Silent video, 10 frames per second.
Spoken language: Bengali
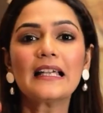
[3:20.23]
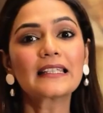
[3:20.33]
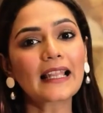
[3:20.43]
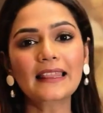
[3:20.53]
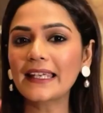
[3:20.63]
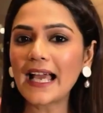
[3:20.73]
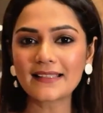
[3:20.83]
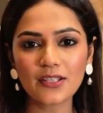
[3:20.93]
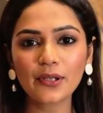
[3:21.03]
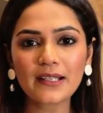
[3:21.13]
সাত থেকে
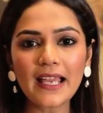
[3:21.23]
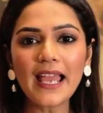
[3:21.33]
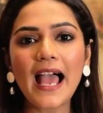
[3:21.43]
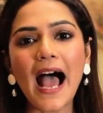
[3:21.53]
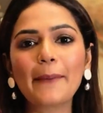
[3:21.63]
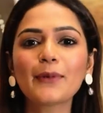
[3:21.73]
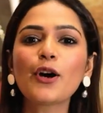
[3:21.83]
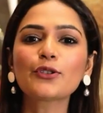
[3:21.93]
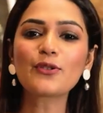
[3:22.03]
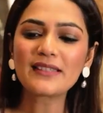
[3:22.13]
আটটি হয়ে যায় আমরা
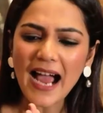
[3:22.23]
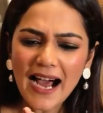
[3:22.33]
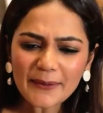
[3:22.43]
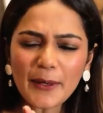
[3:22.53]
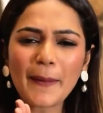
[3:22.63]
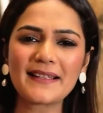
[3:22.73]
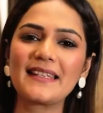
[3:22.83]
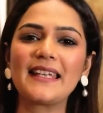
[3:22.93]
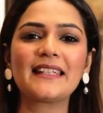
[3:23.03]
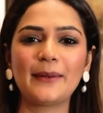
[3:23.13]
হয়তো চার বা পাঁচে
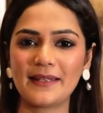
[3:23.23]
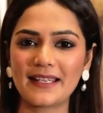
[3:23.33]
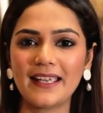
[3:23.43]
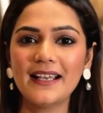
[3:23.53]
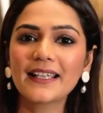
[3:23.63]
গিয়ে থেমে যাই